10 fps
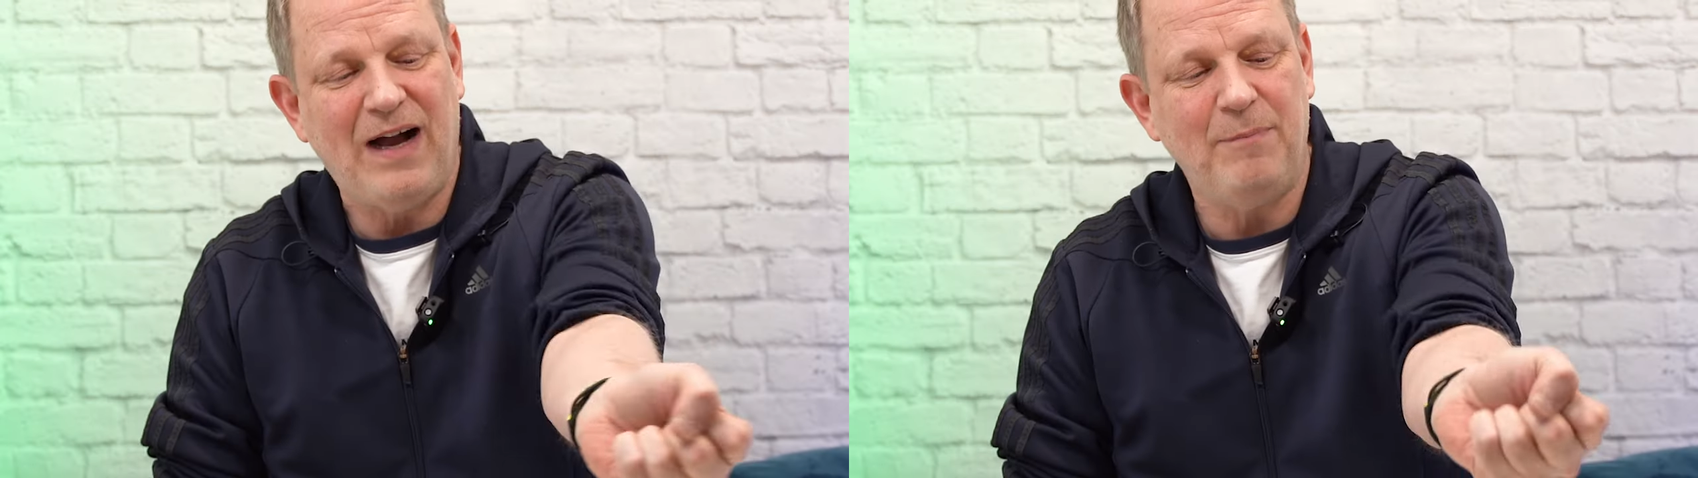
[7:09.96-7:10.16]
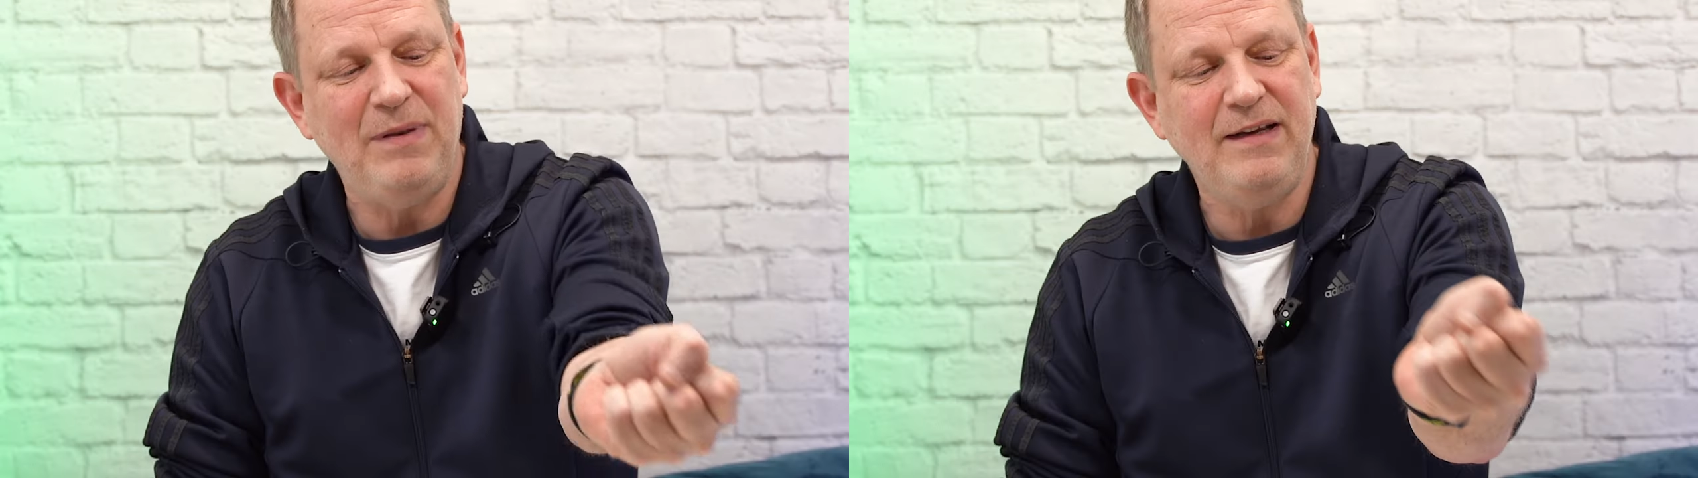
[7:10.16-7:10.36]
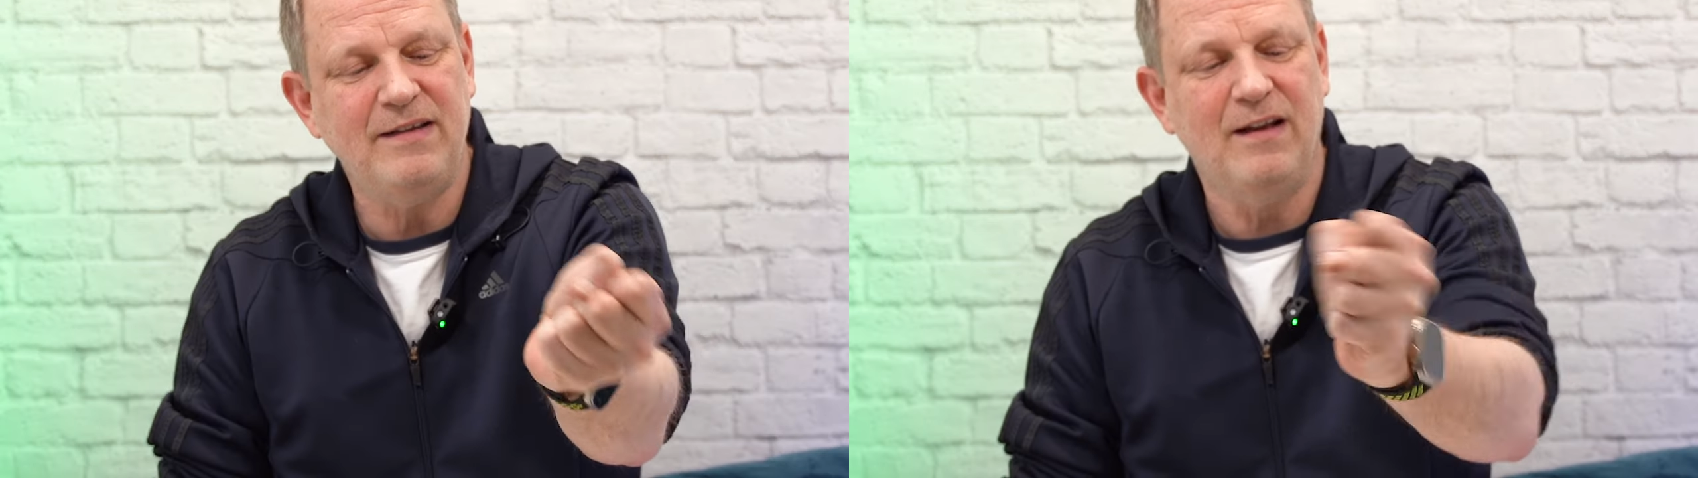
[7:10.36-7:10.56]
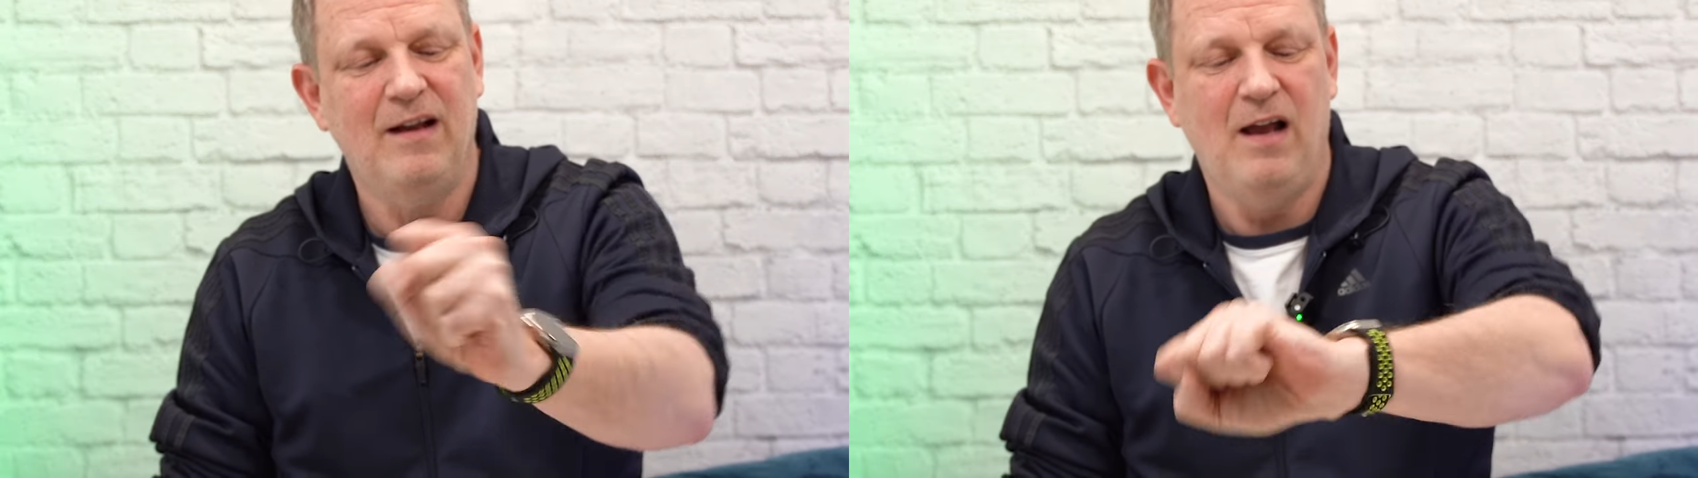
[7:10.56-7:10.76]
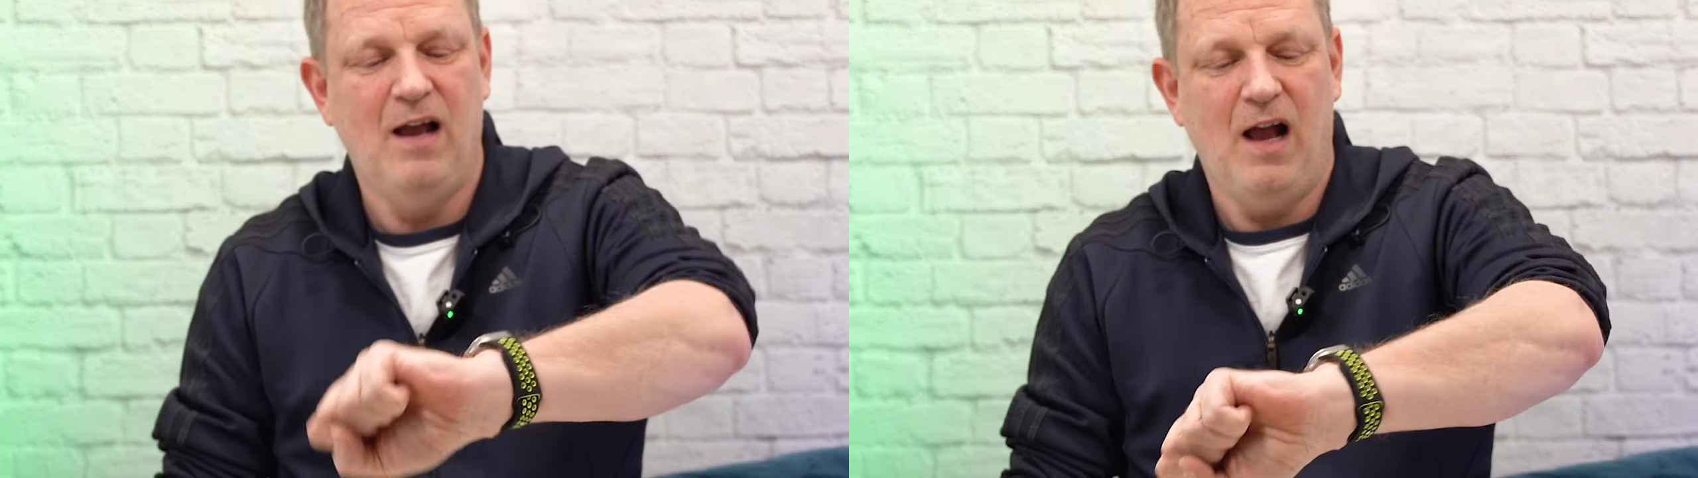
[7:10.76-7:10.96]
farblich,
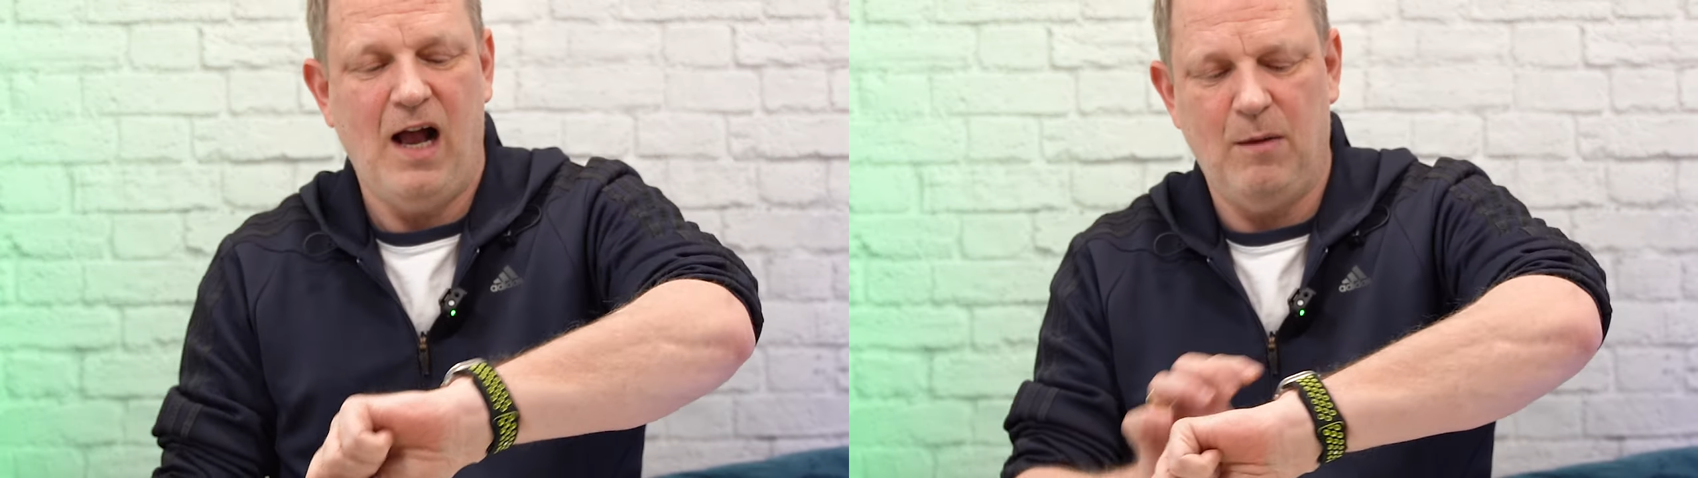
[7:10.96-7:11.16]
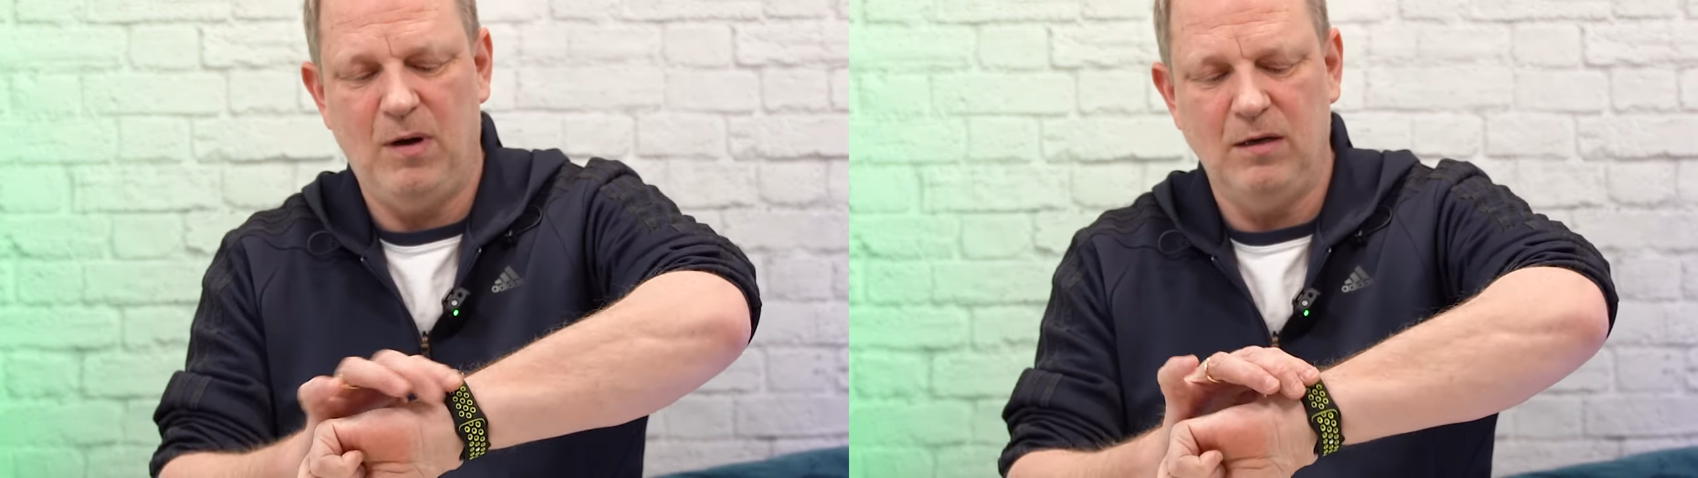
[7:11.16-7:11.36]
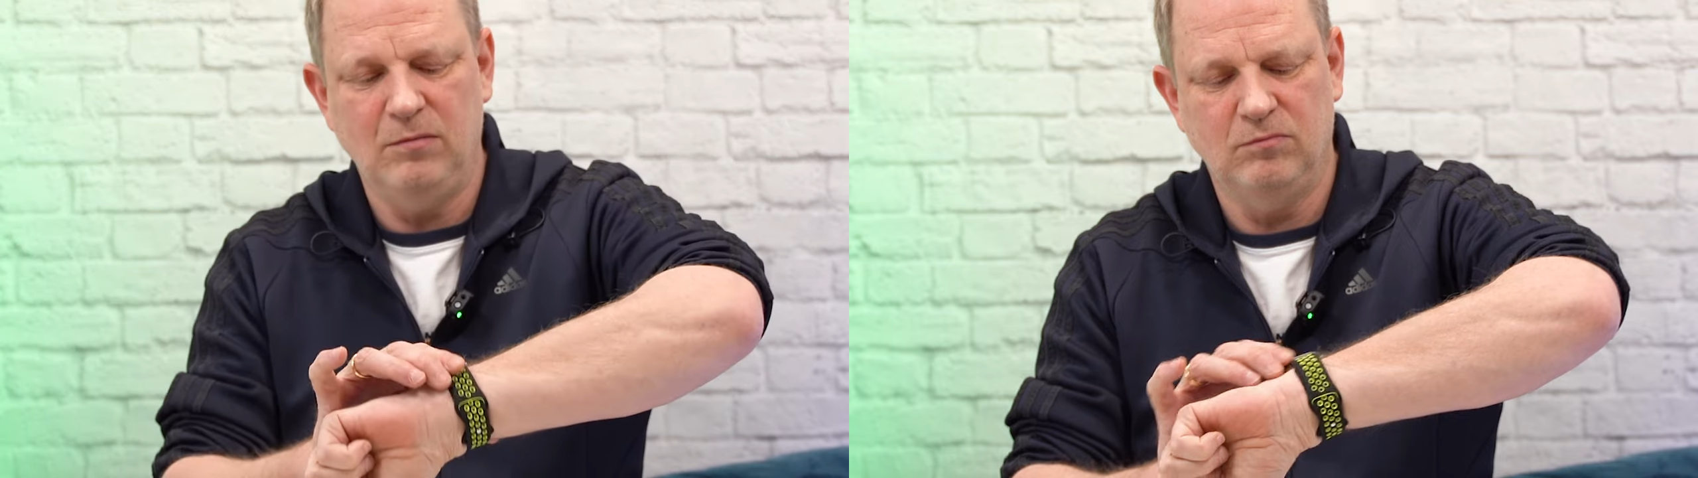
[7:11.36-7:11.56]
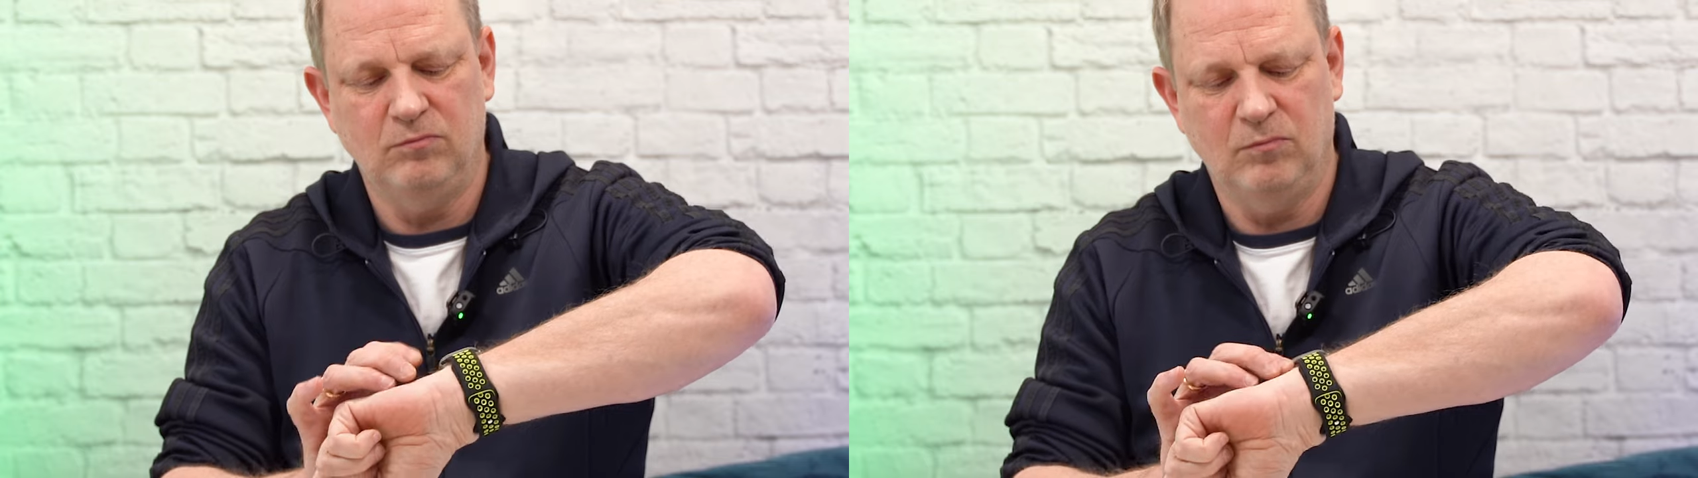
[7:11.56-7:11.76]
aber